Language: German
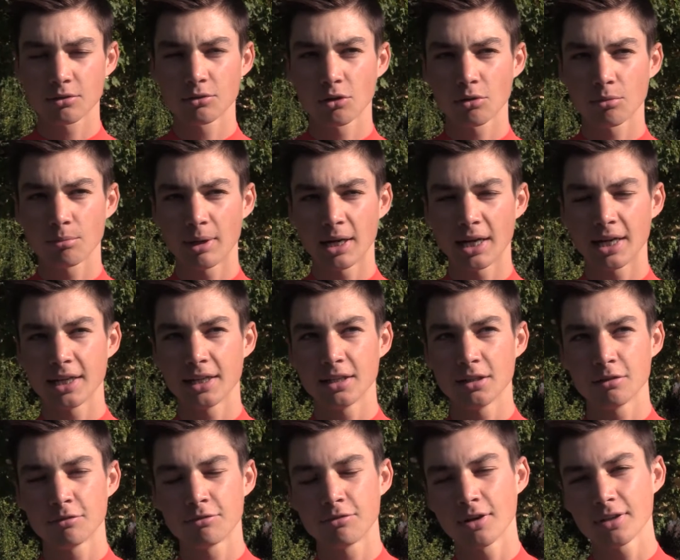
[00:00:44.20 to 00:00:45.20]
durch
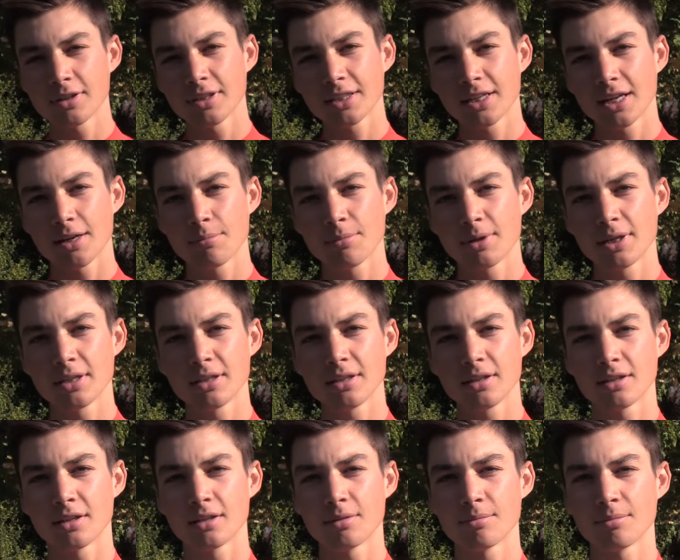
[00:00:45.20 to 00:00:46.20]
meinen Vater gekommen.
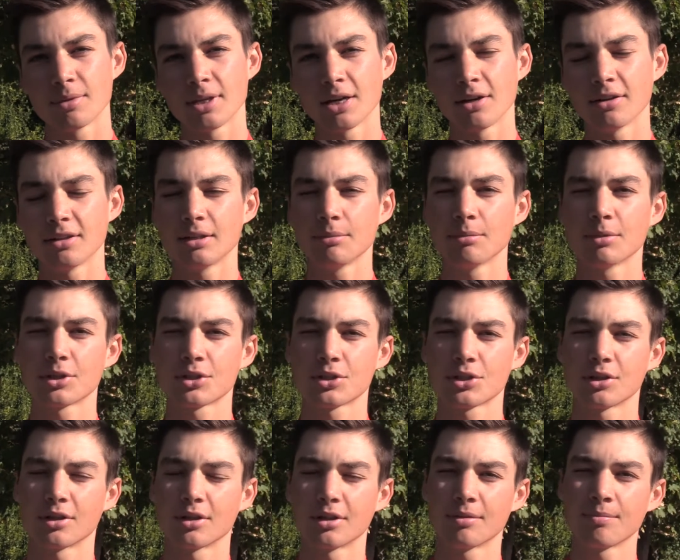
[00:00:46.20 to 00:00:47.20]
Ähm, der hat immer
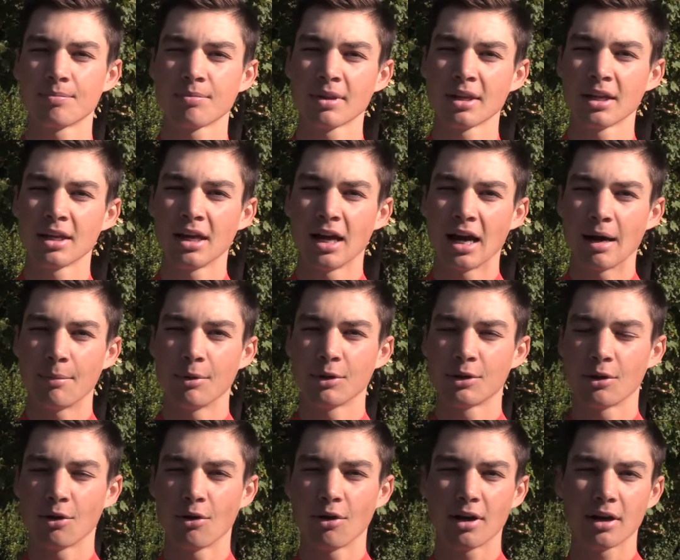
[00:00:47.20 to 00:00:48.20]
schon
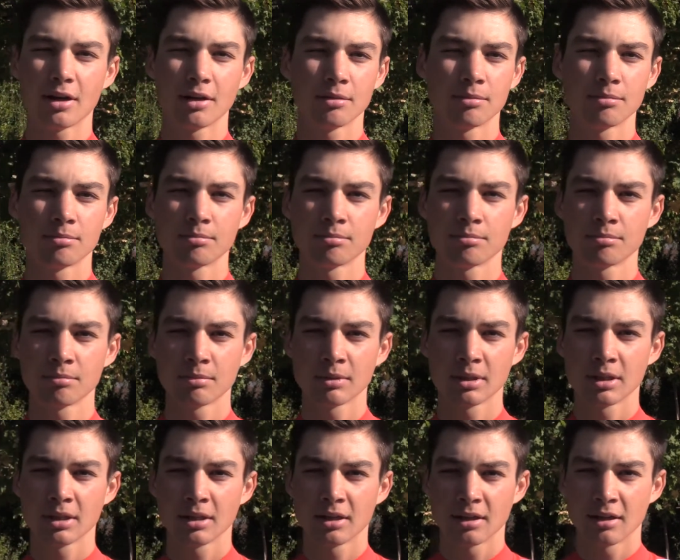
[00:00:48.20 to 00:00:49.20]

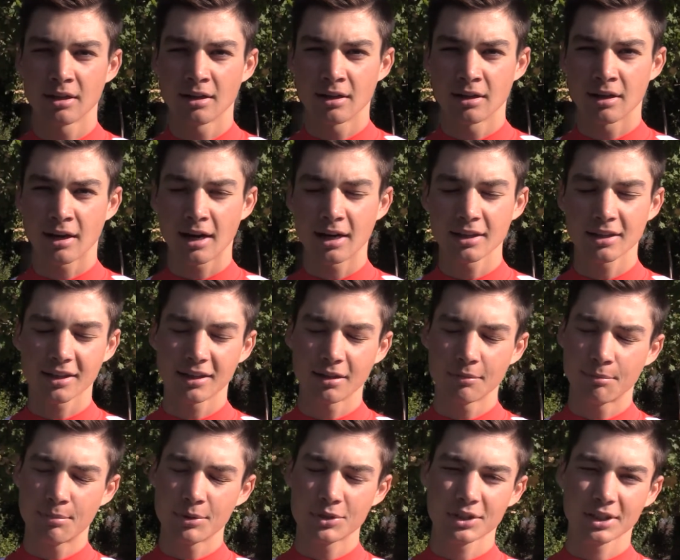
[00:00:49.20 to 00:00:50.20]

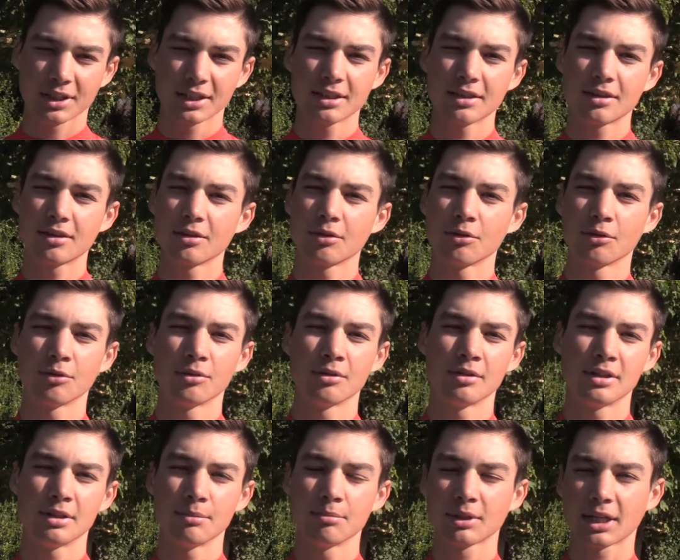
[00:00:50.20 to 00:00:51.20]
Amateurradrennen bestritten
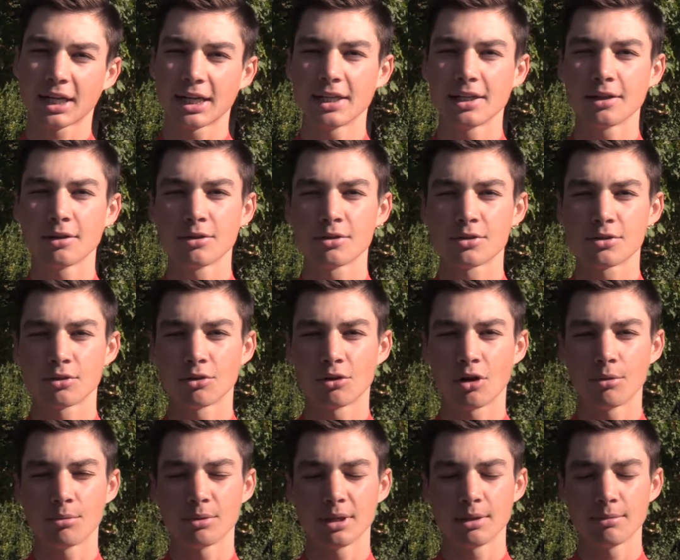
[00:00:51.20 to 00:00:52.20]
und im Training und so
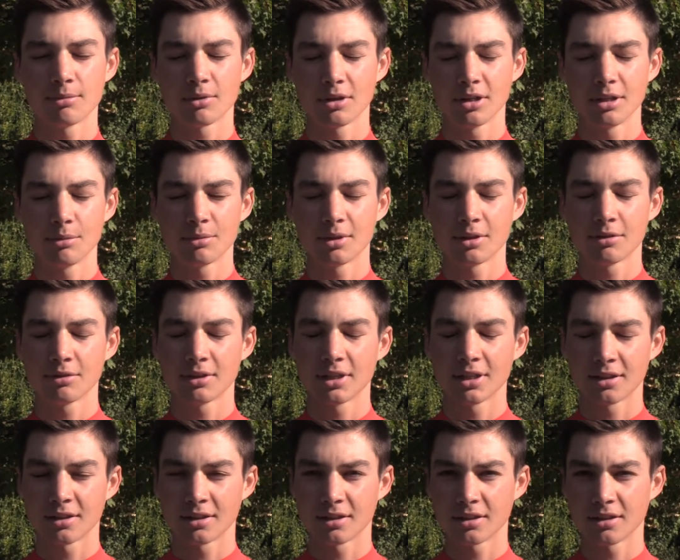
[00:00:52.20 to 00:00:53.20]
habe ich ihn dann immer
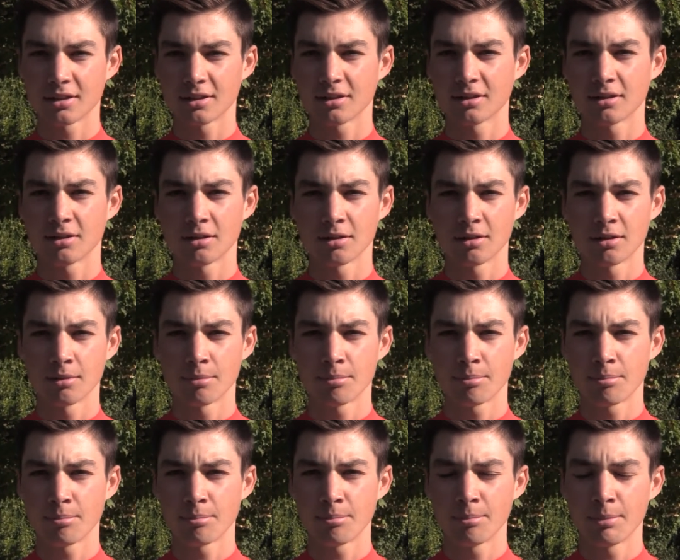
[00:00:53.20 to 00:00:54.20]
wieder äh,
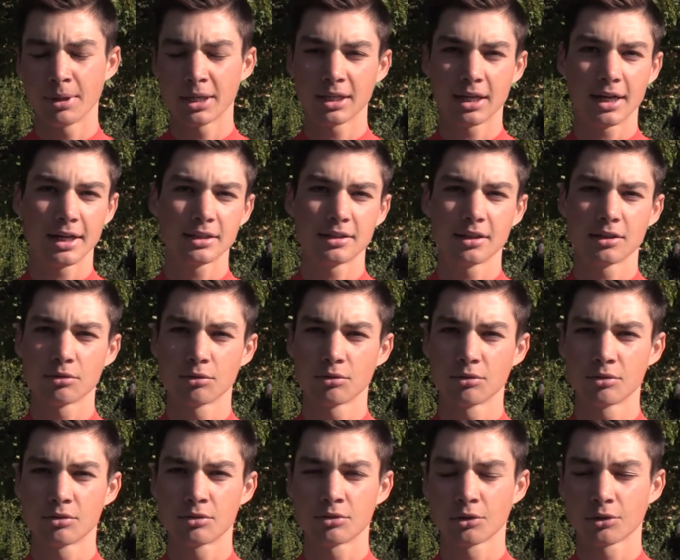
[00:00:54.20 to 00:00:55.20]
begleitet
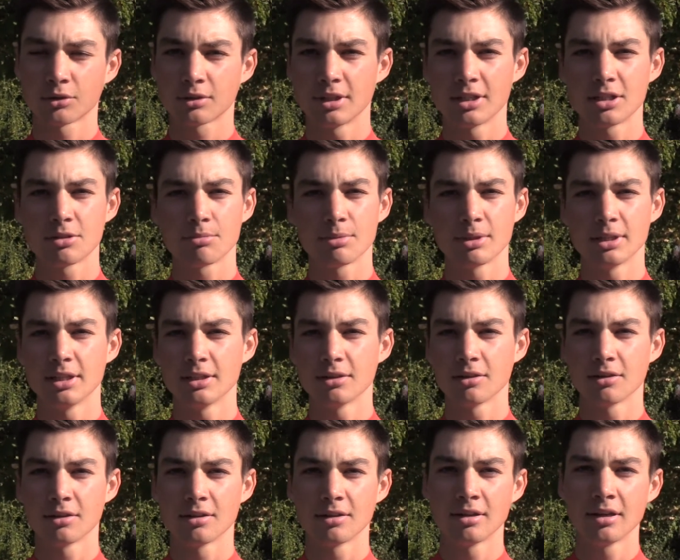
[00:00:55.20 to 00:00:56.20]
und durch das bin ich
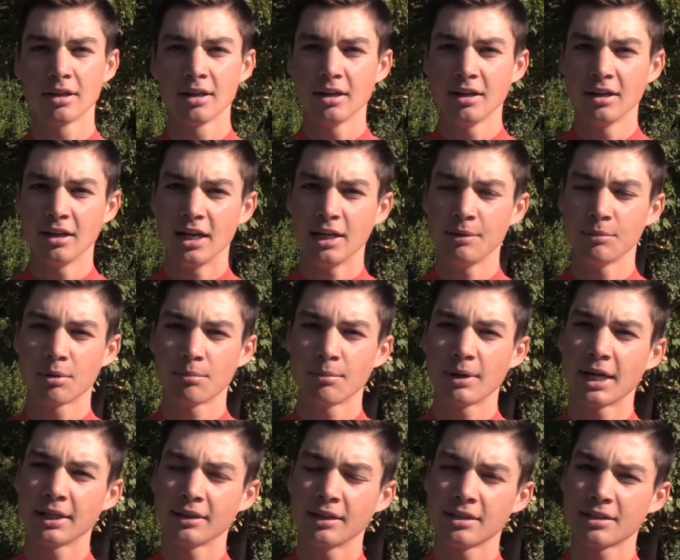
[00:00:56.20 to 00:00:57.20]
dann immer
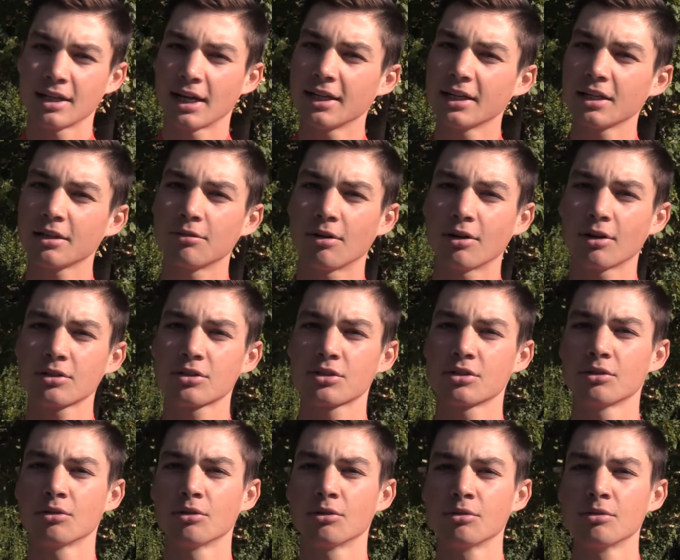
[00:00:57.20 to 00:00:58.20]
mehr in das
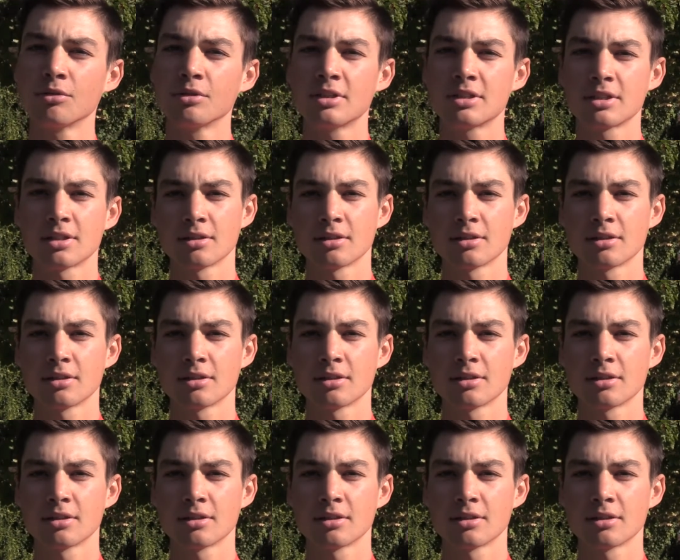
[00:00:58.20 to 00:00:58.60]
eingewachsen und